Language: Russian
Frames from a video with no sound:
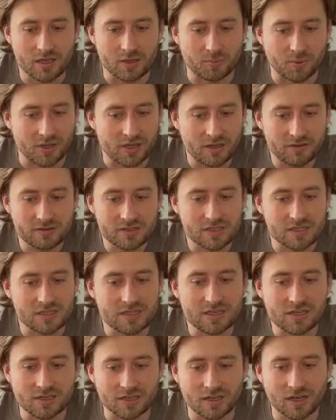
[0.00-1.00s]
И появится
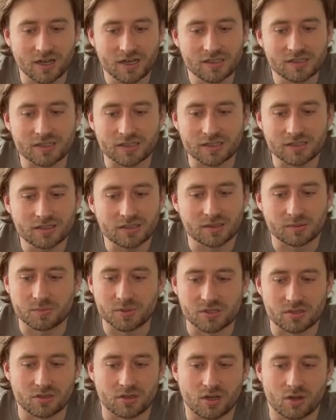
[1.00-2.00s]
нелегальный рынок
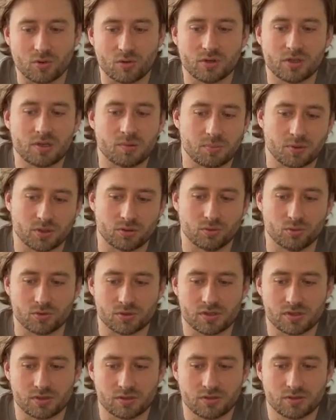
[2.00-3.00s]
безалкогольной
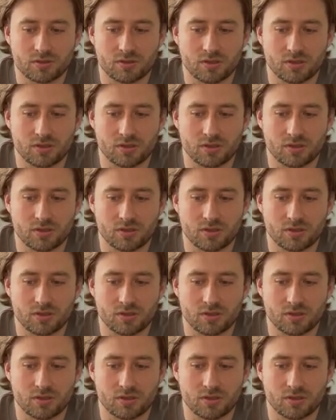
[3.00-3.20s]
продукции.